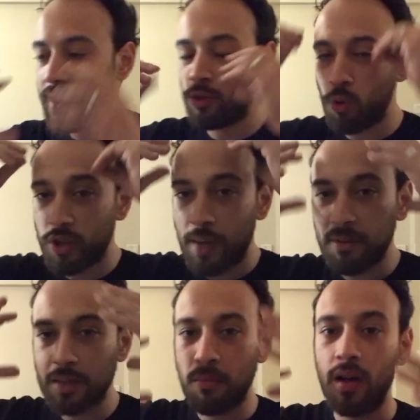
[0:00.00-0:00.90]
Hayır
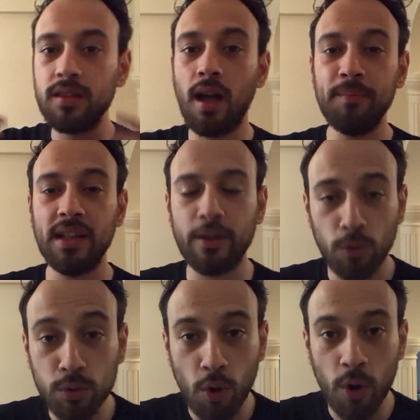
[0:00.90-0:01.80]
okuyamadım mı Allah'ım
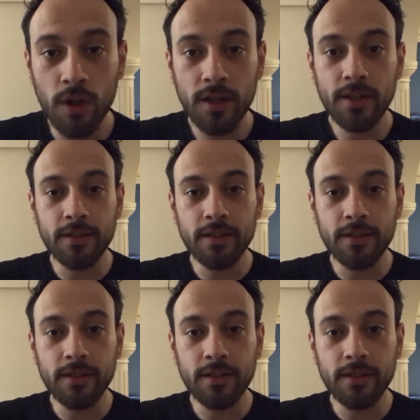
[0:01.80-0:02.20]
neler oluyor